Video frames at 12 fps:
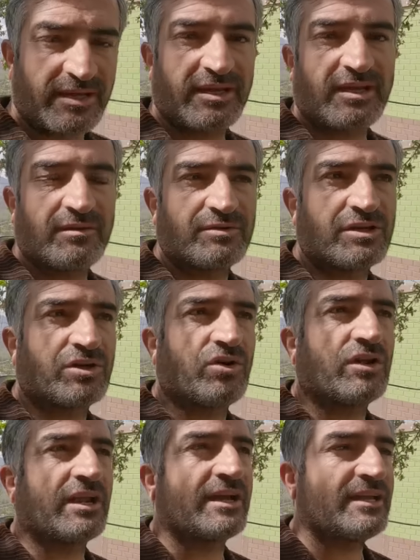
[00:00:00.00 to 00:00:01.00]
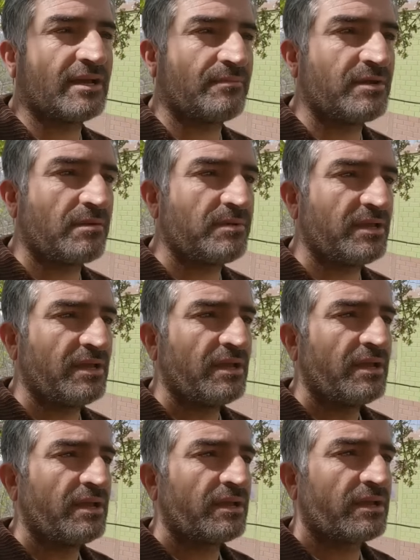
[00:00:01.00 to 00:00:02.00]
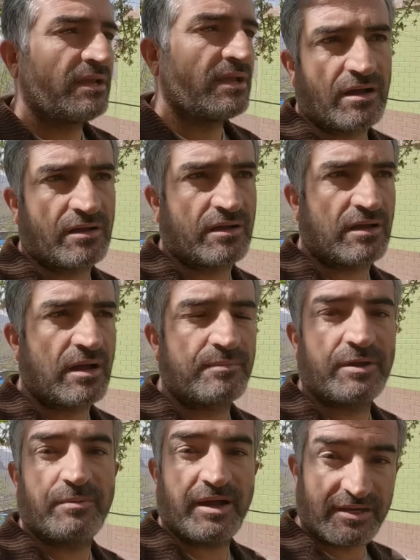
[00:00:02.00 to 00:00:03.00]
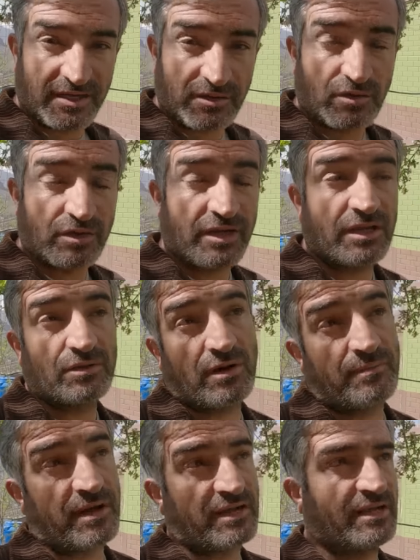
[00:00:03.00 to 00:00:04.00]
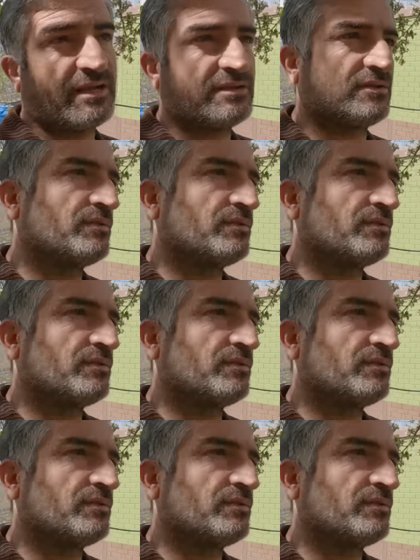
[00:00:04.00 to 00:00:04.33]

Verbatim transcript: मैकेनिक की मुझे कॉल आई है अभी अभी कि आपकी बाइक ठीक हो गई है तो आप आके ले